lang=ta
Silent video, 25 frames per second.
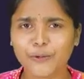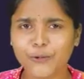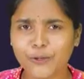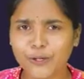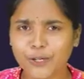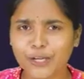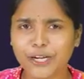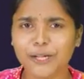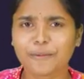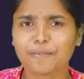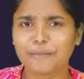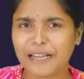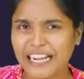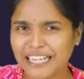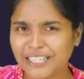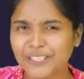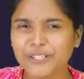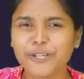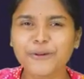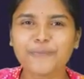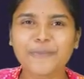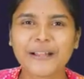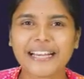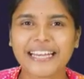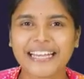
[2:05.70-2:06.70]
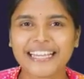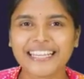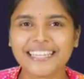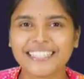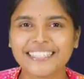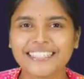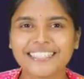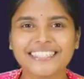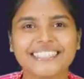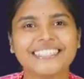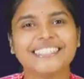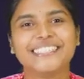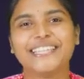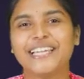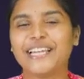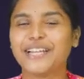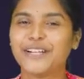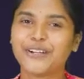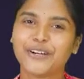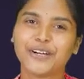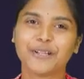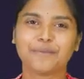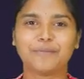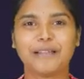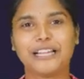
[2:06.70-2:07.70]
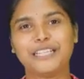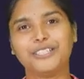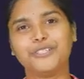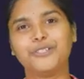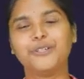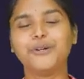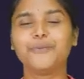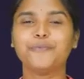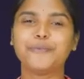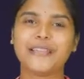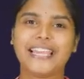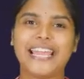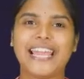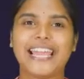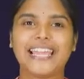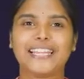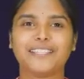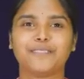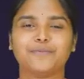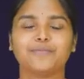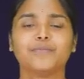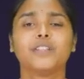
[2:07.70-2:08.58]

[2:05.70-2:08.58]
உங்களோட பிளட் குரூப் என்ன என்னோட பிளட் குரூப் ஏ